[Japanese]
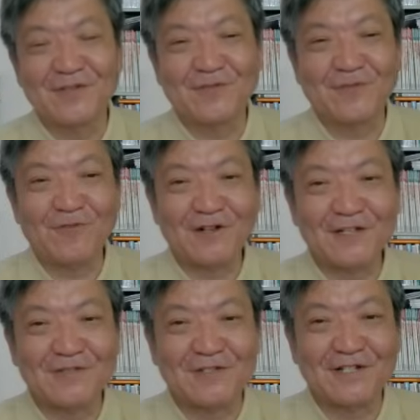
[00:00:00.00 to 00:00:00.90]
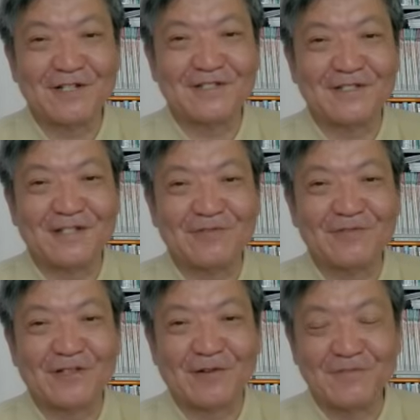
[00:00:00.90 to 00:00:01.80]
好感度が下がっていい
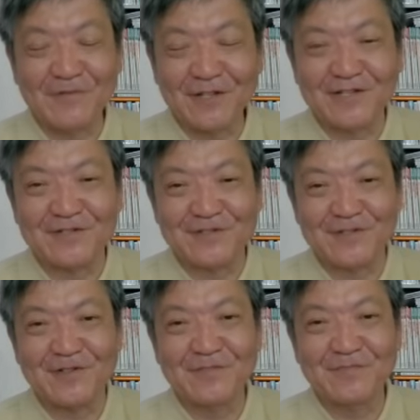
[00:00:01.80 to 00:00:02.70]
ことは何もないんですよね、